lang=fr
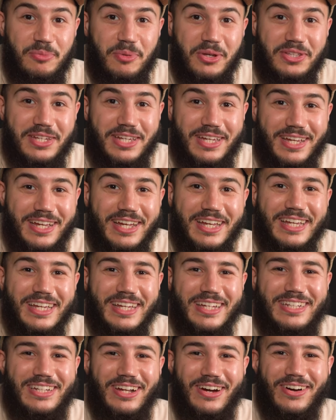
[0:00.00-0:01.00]

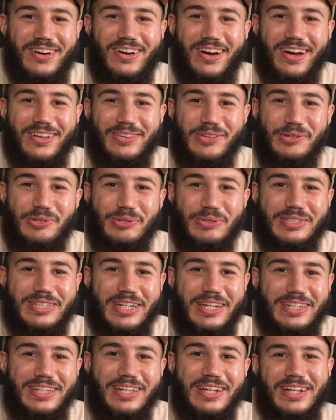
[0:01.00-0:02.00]
demander. c'est encore un autre
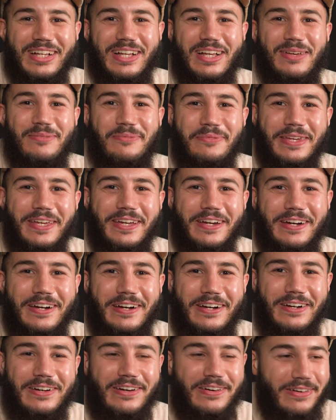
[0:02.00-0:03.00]
conseil, mais
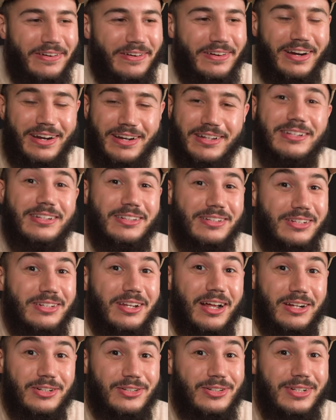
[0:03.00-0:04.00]
euh,
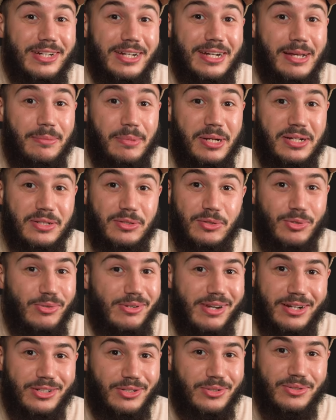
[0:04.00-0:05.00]
l'argent, il est là-bas. Hein. Tout
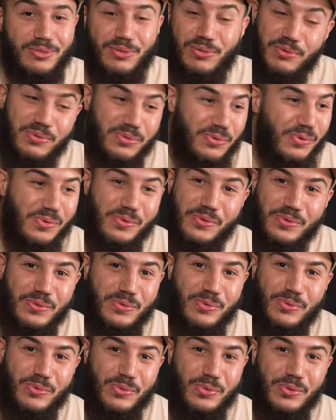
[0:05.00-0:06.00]
l'argent, tout, tout, tout,
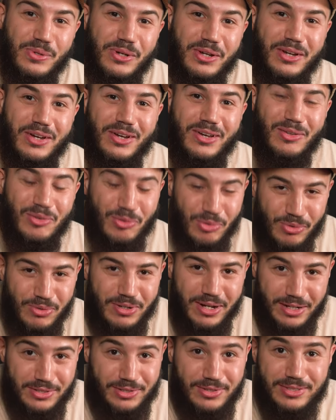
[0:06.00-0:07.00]
tout, tout. Tout
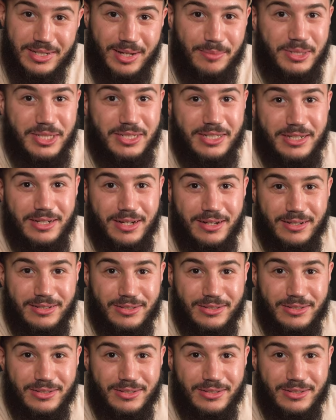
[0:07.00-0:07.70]
l'argent, c'est Amine qui l'a.